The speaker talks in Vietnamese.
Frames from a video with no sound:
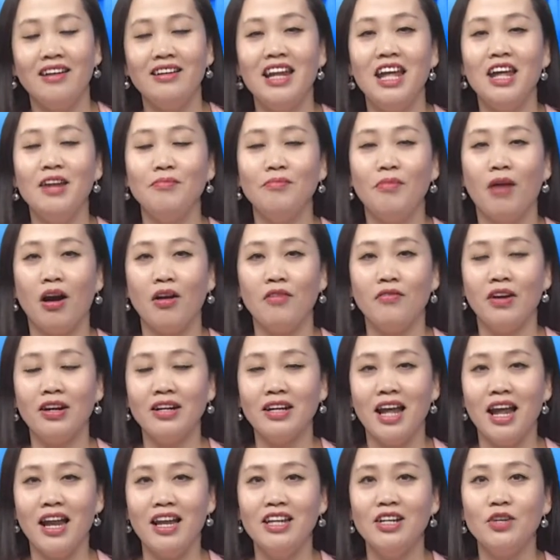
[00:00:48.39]
nên mọi vấn
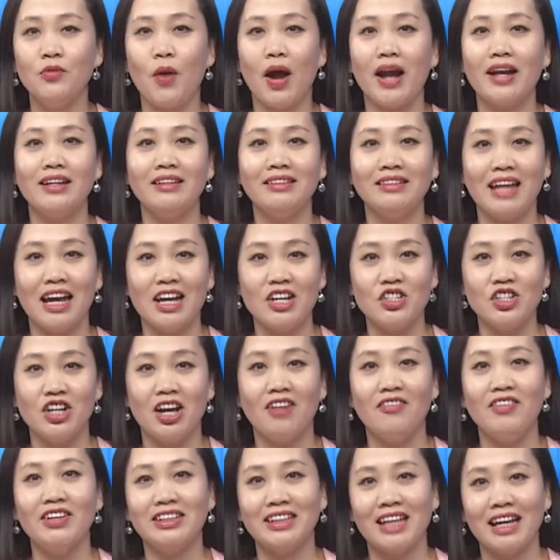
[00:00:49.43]
đề liên quan đến tài
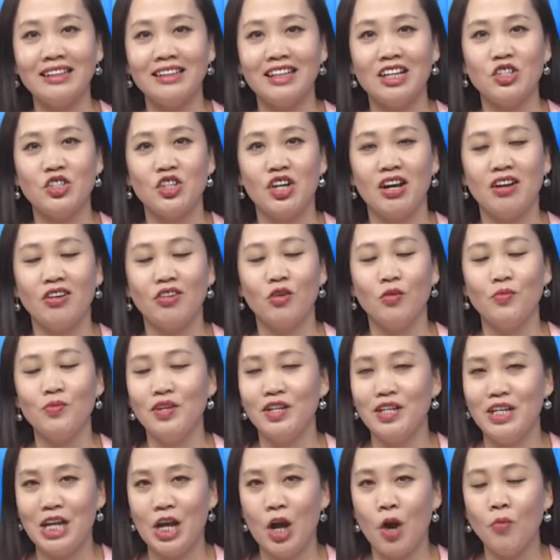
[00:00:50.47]
trợ và tái tài trợ cũng như
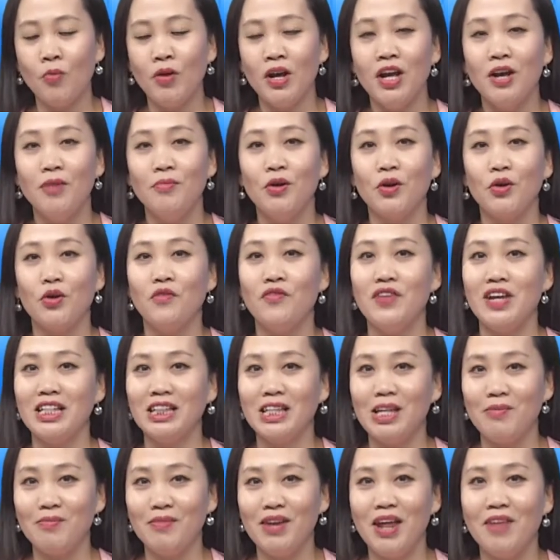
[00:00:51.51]
địa ốc mời quý vị
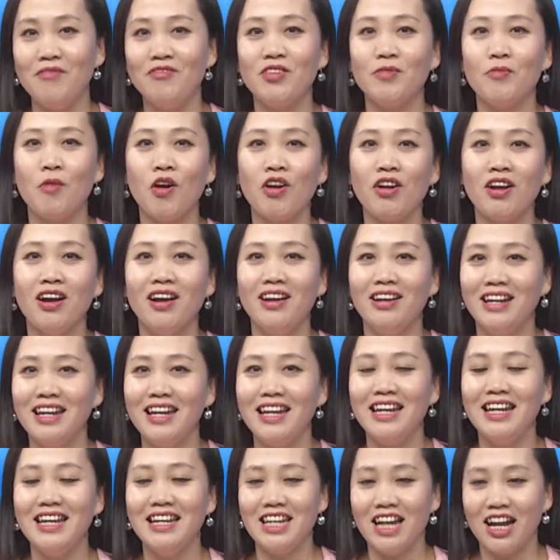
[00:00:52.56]
tìm đến với broker
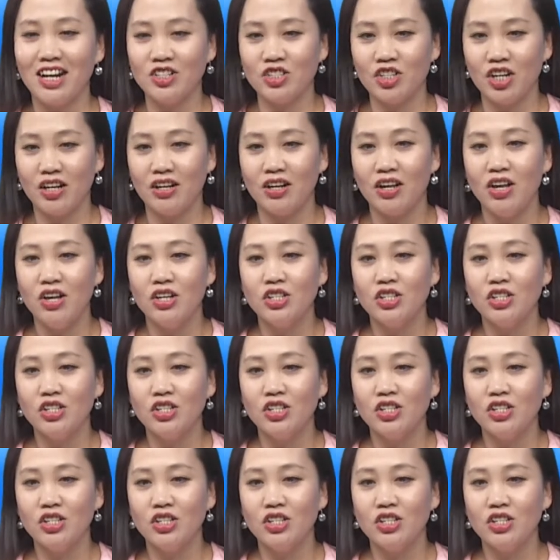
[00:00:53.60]
Lily Đăng Trần